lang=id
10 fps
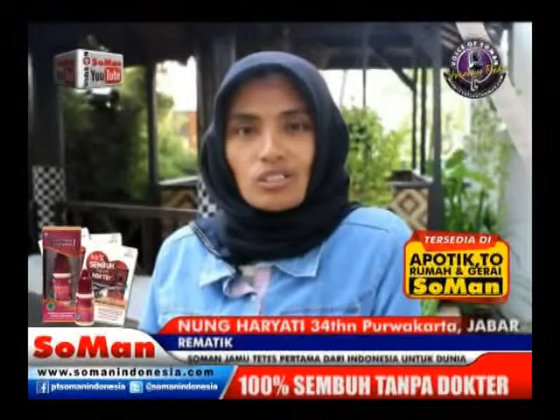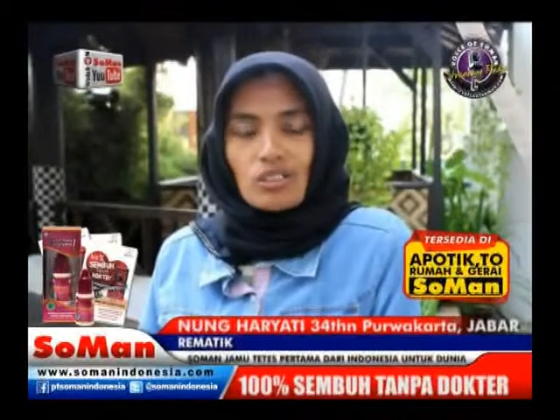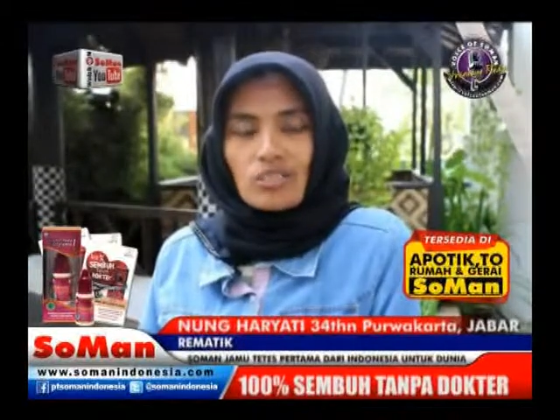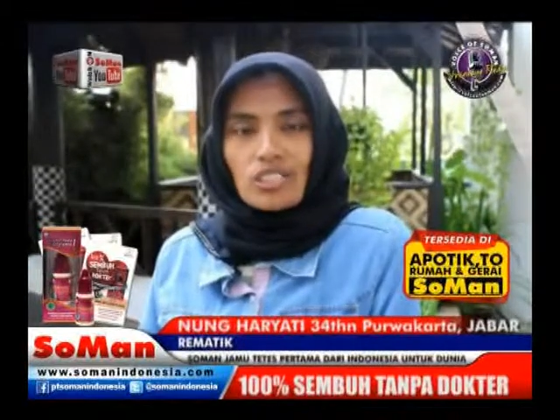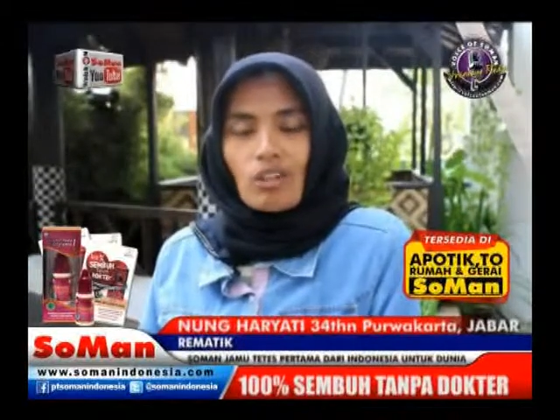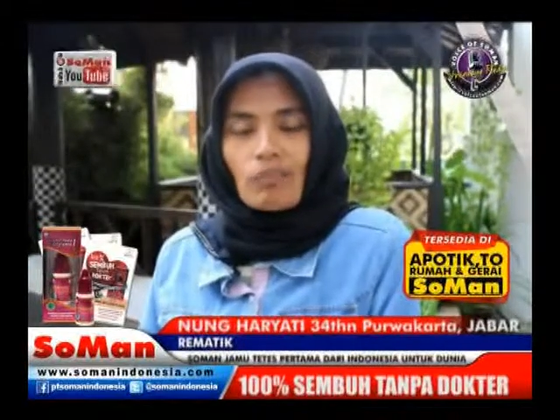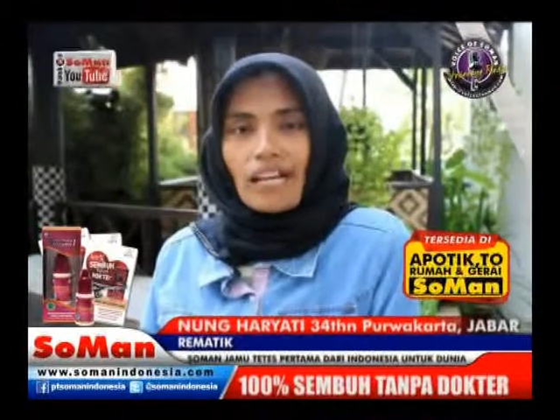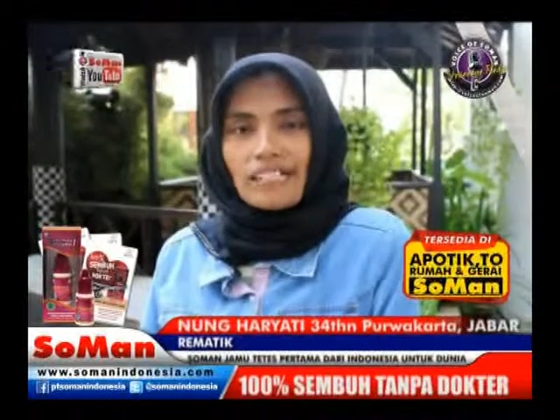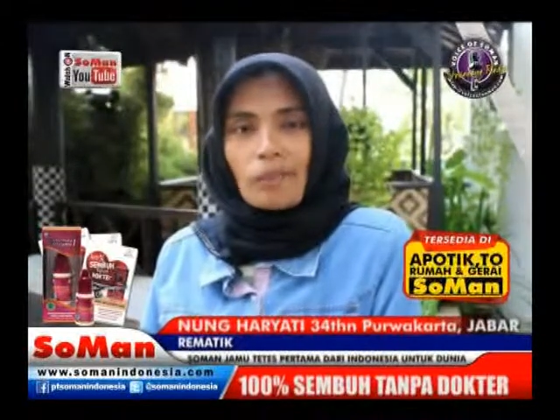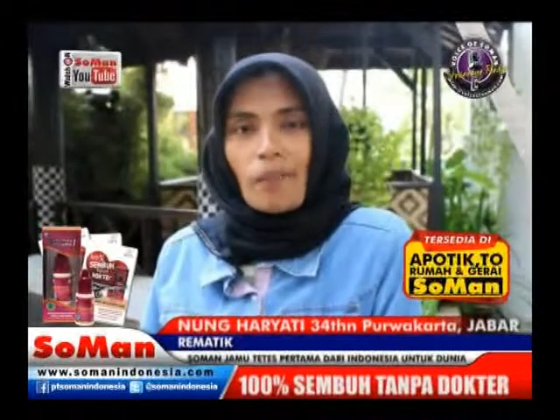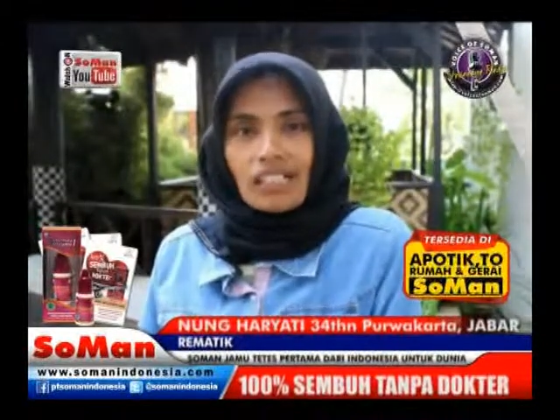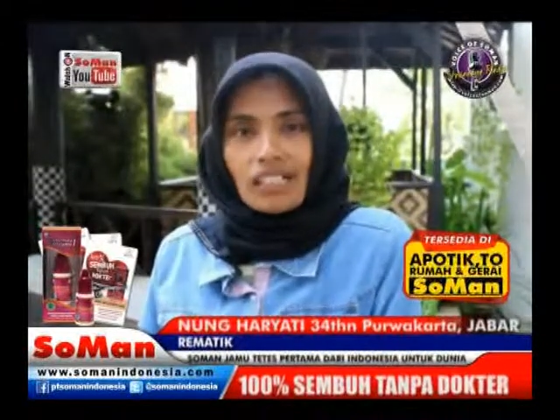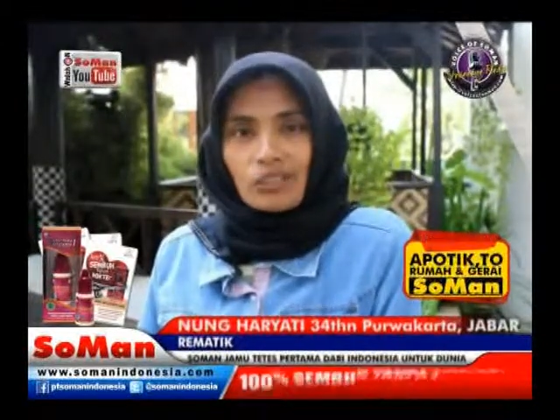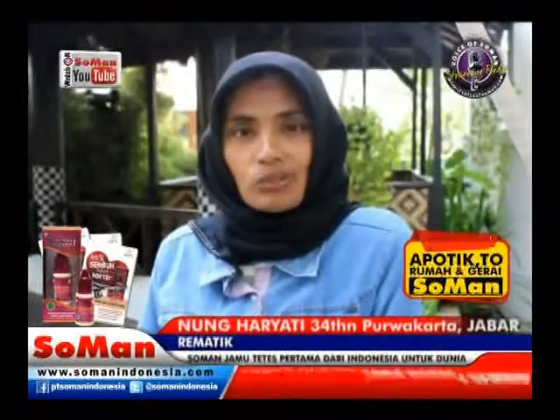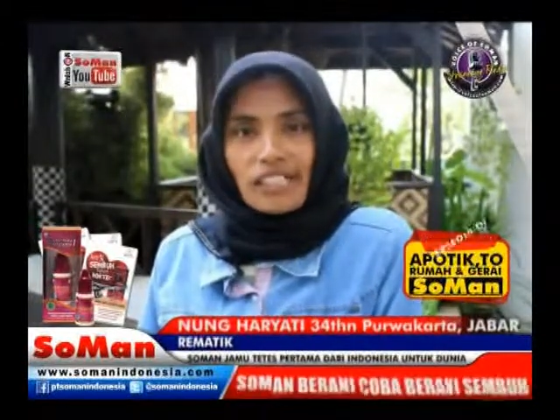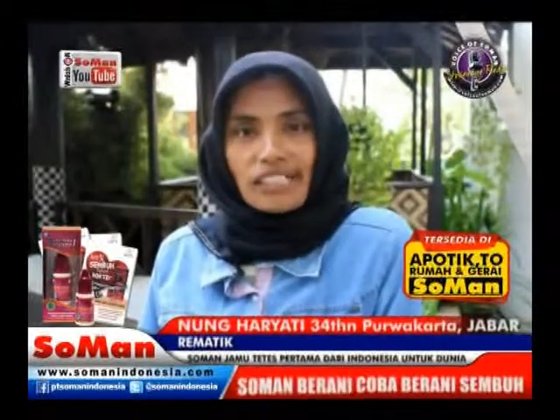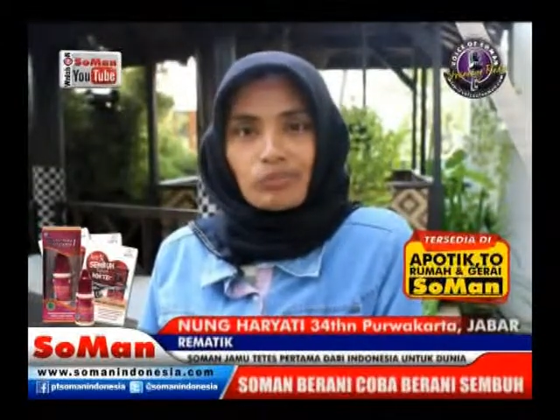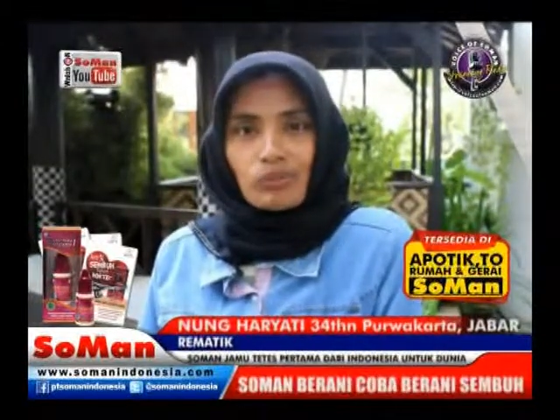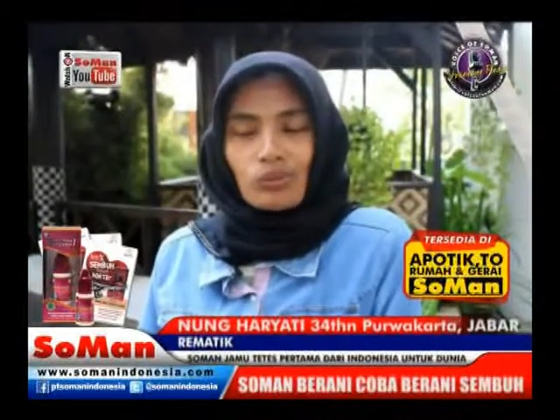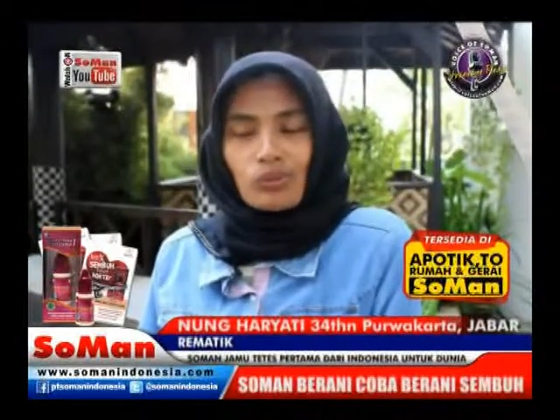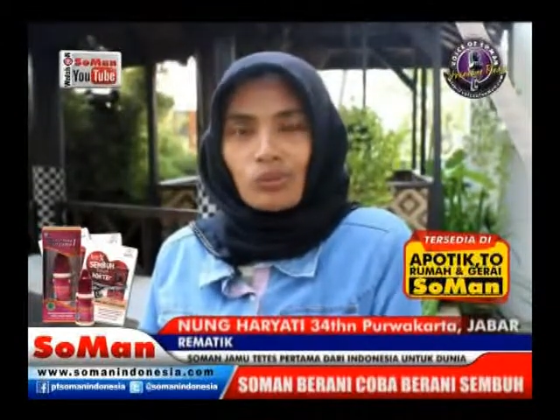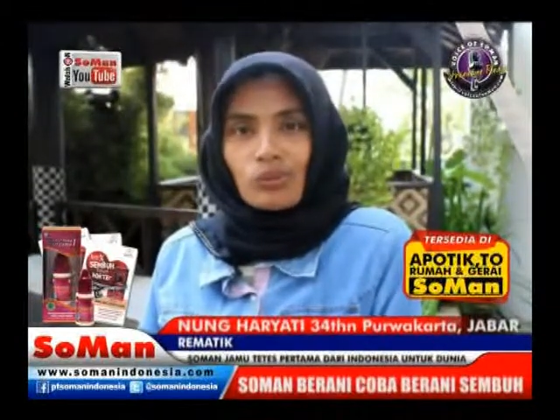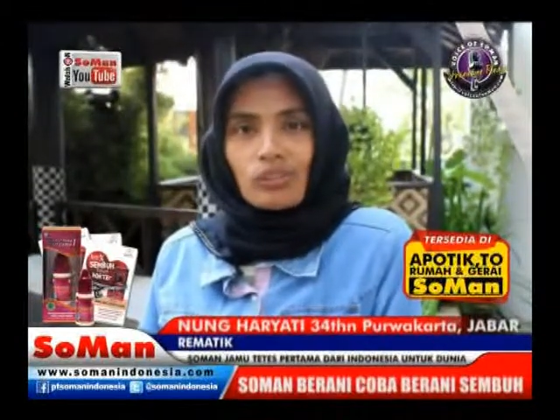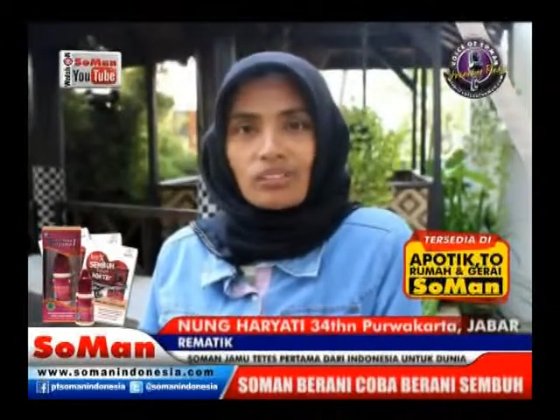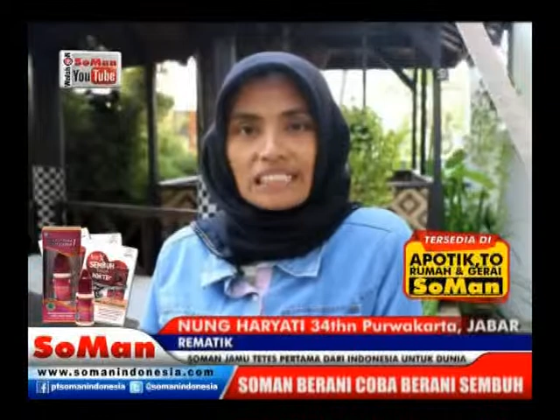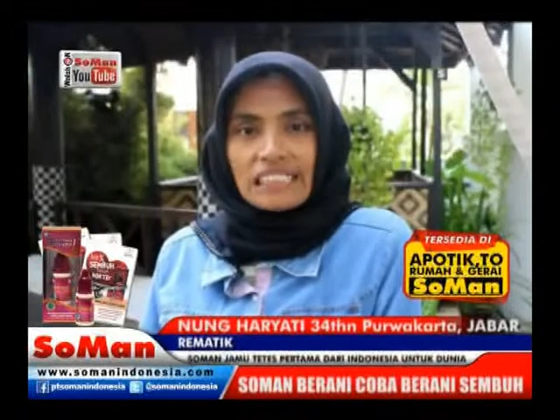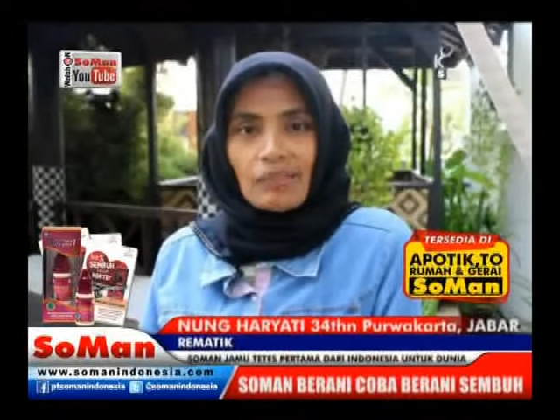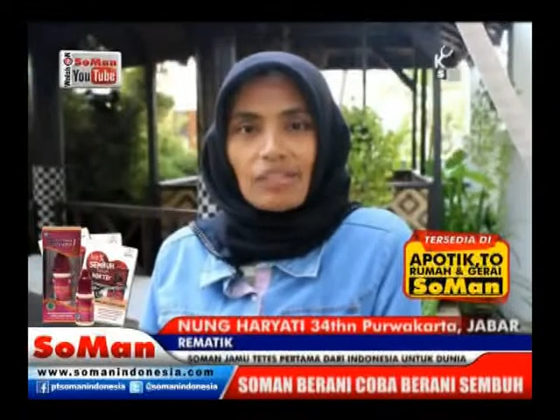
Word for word: konsumsi soman 2013